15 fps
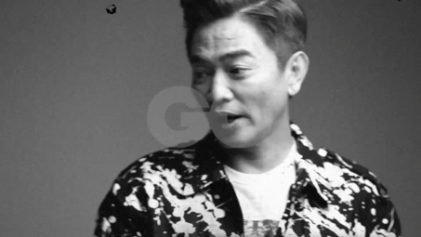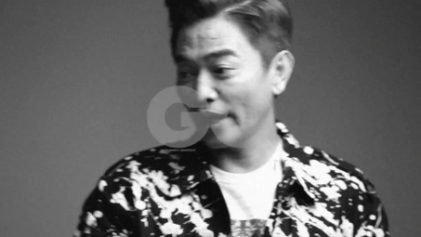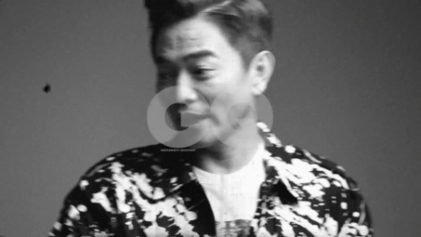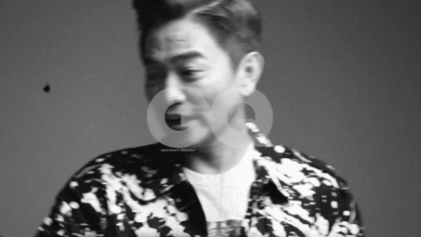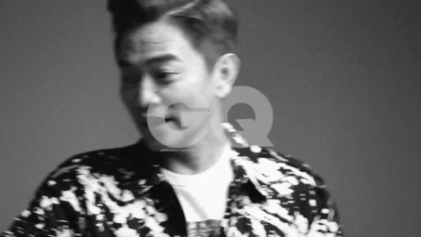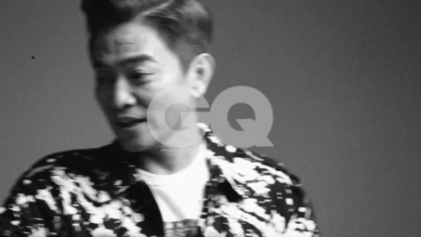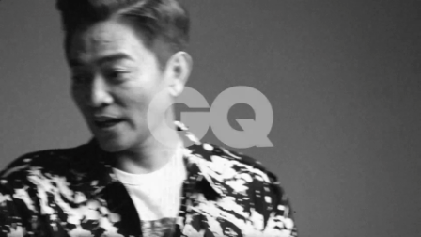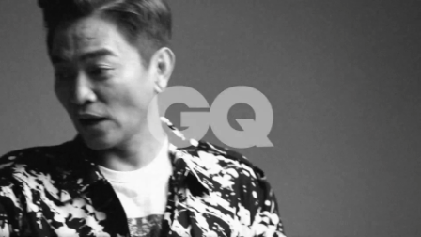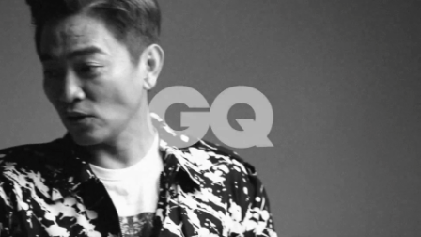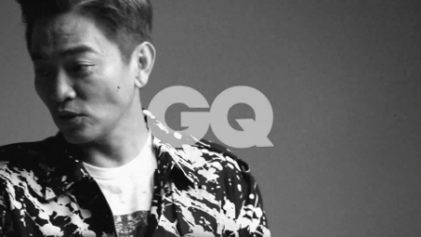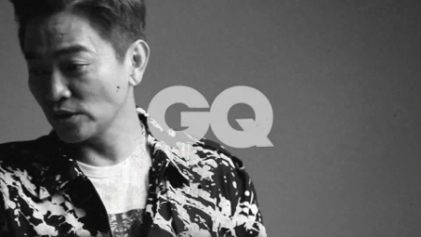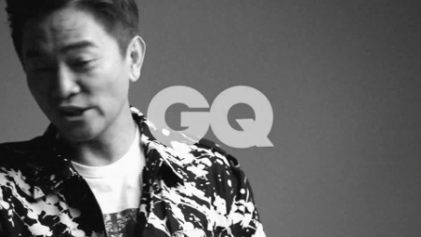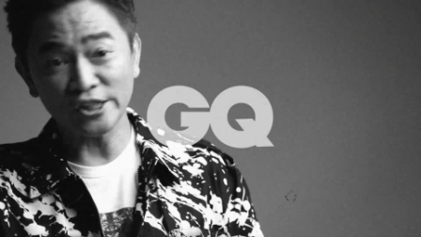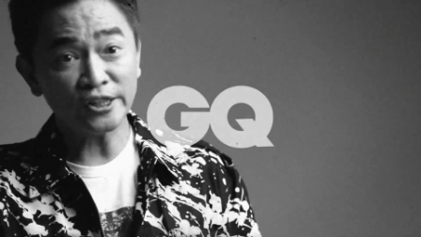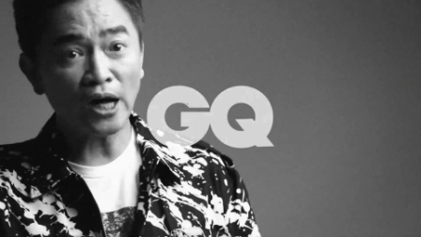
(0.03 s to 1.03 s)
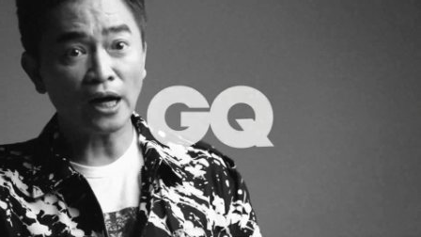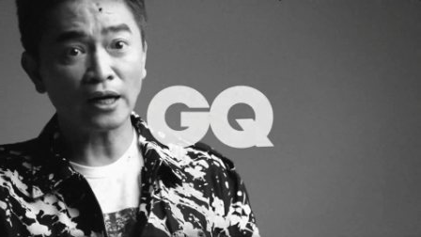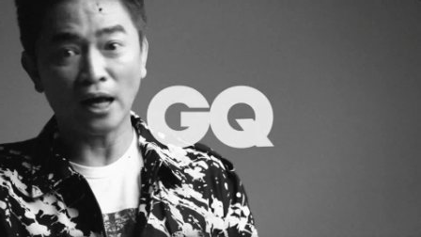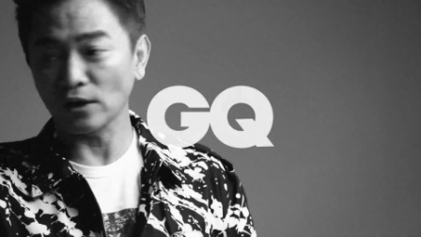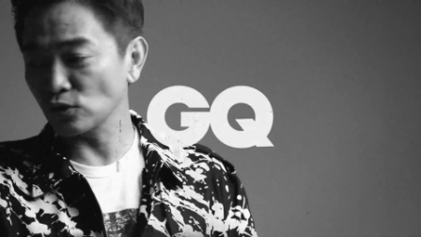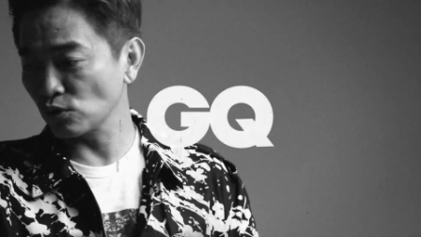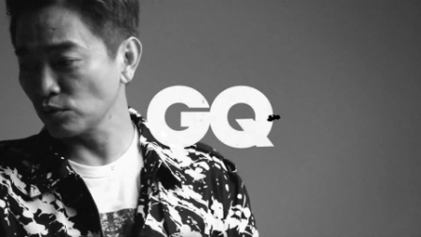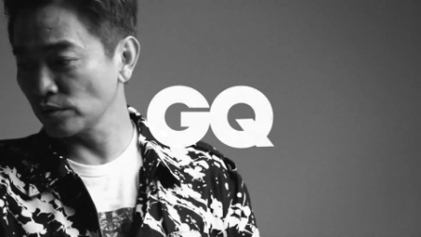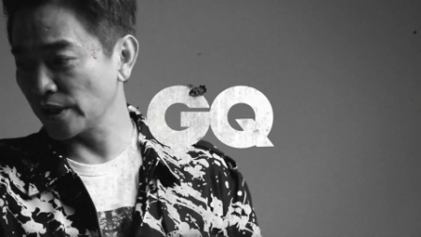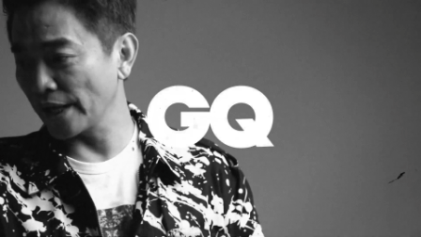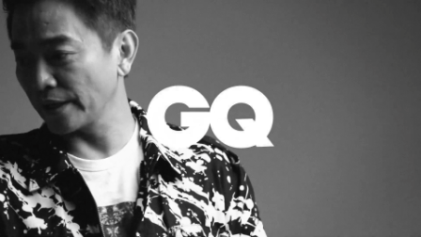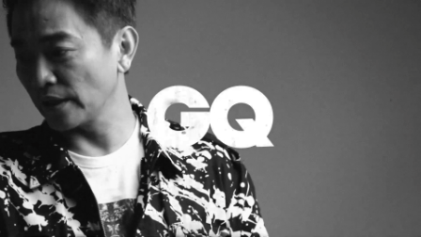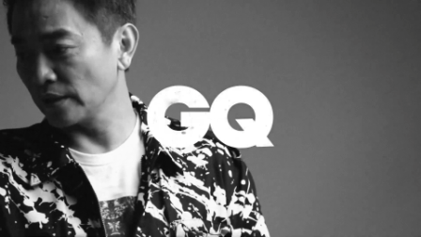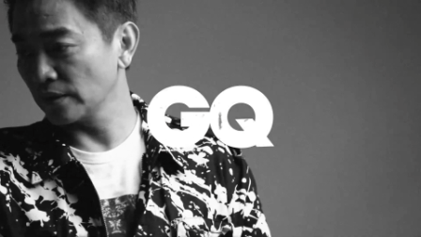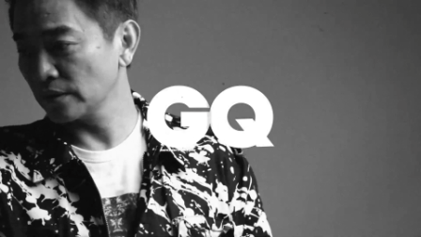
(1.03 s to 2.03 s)
哎，刚刚有金刚狼出
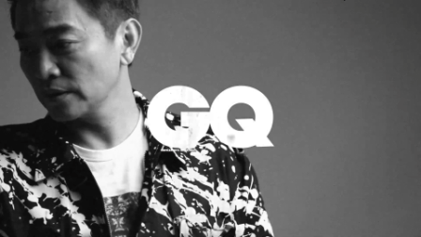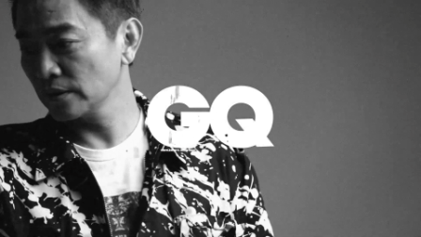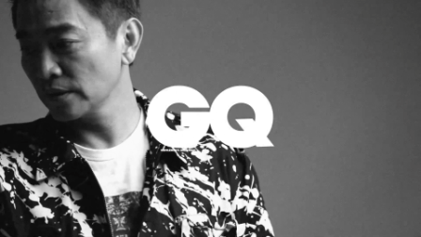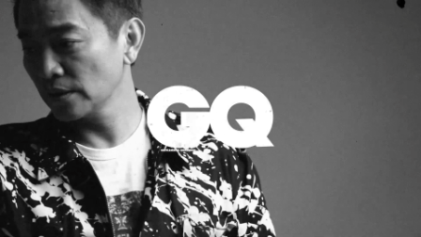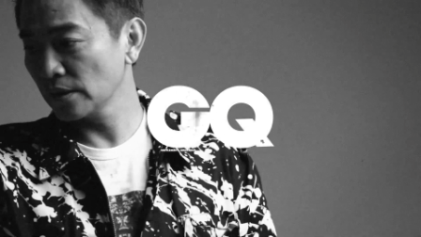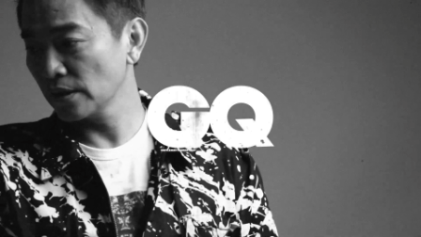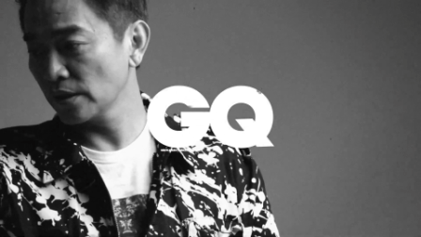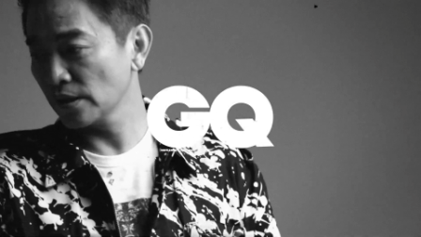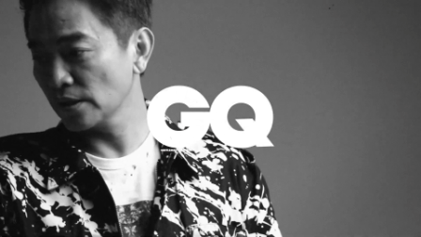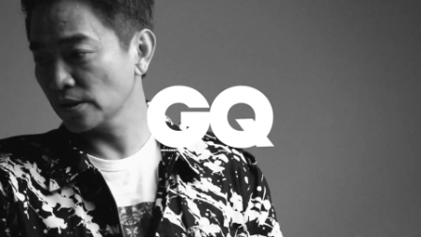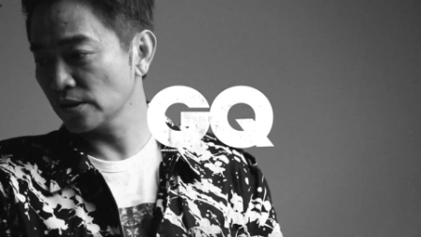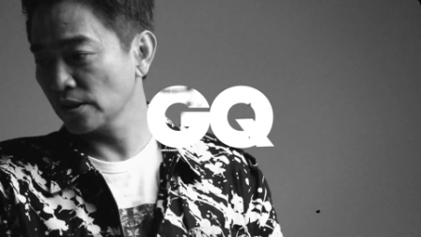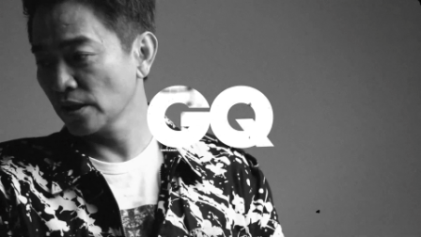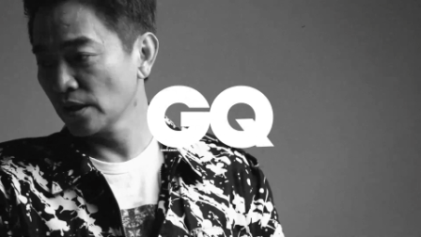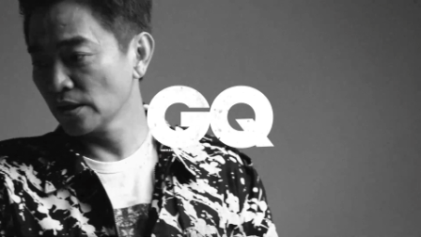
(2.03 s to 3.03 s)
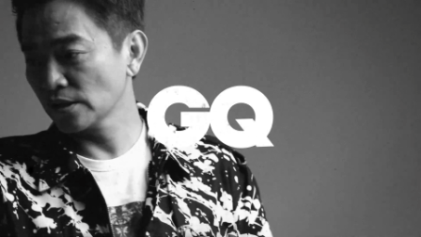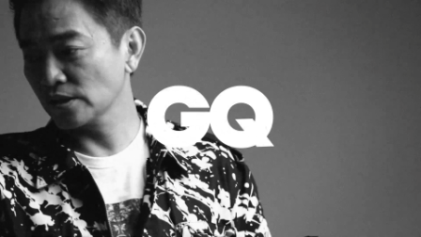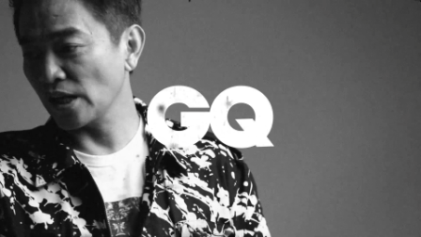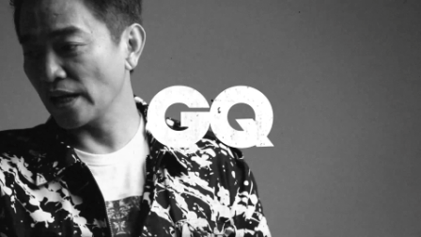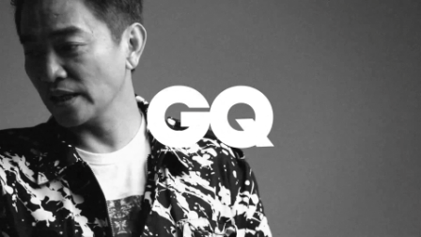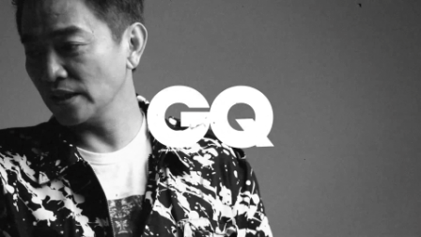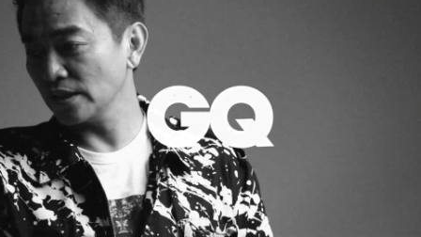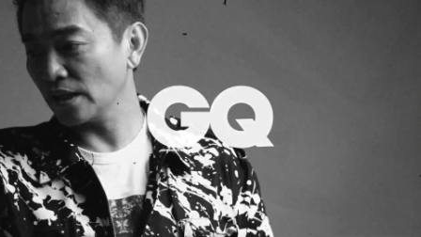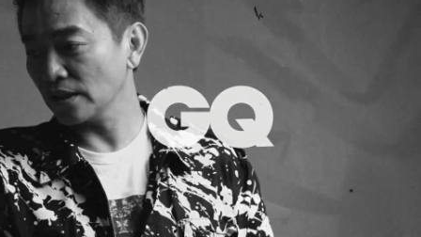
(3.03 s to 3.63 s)
现，上衣